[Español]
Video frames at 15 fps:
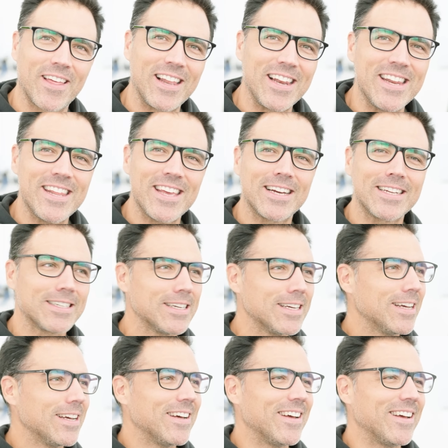de líneas.
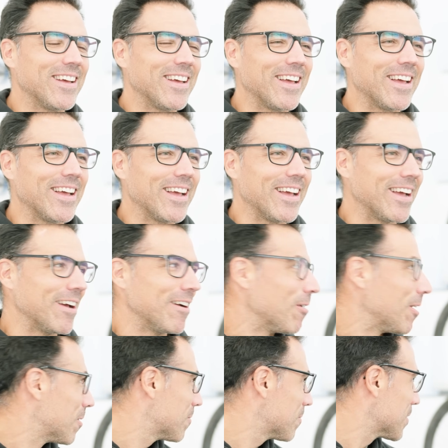bueno,